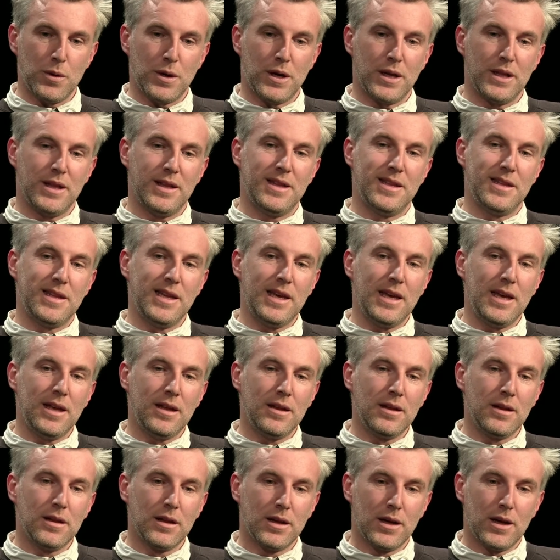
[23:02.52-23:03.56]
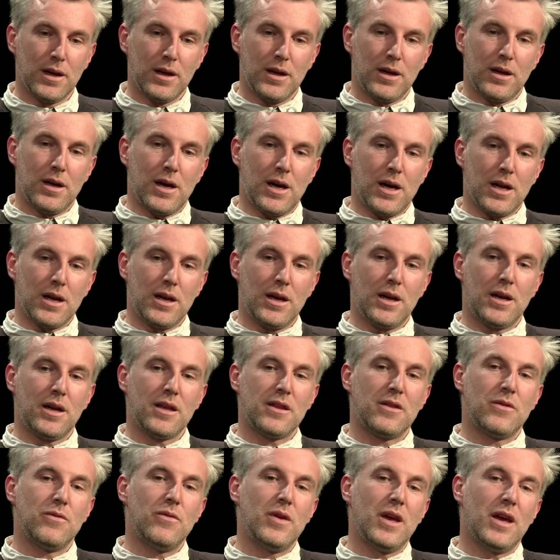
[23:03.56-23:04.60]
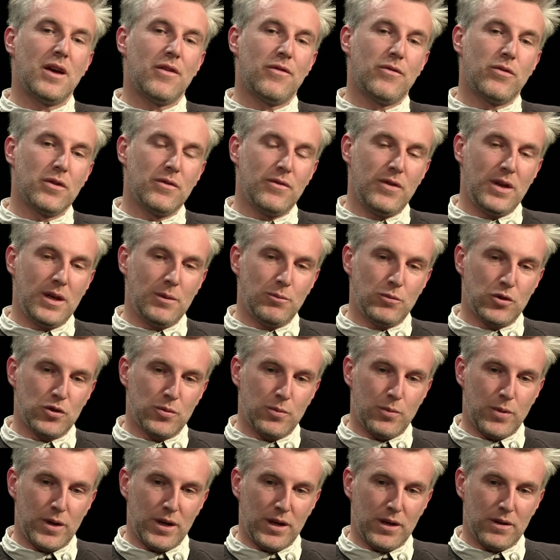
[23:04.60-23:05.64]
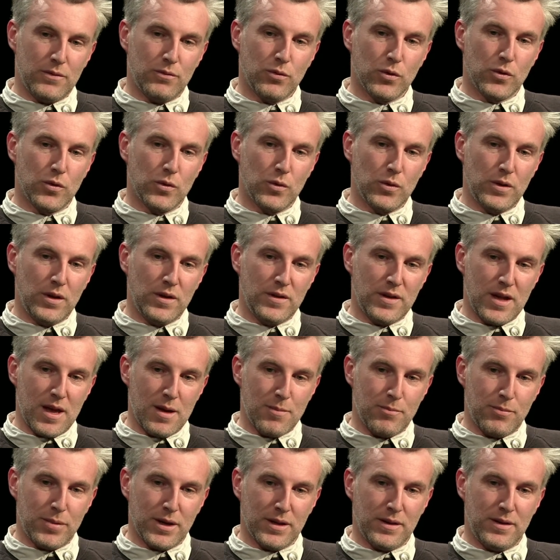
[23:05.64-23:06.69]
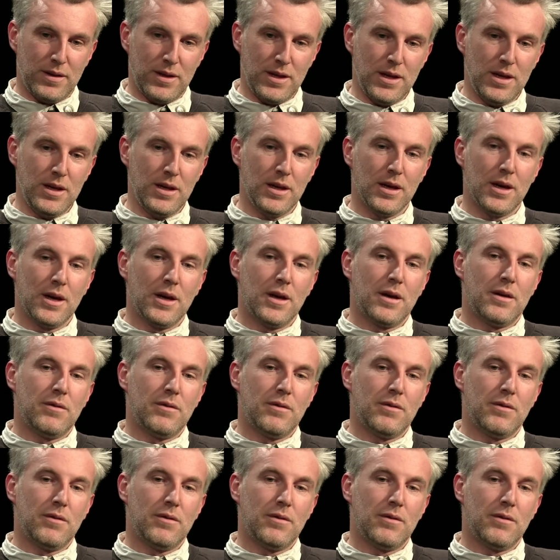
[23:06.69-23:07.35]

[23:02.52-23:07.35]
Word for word: über den Anlass, wer von wem spricht, wozu diese Empathie,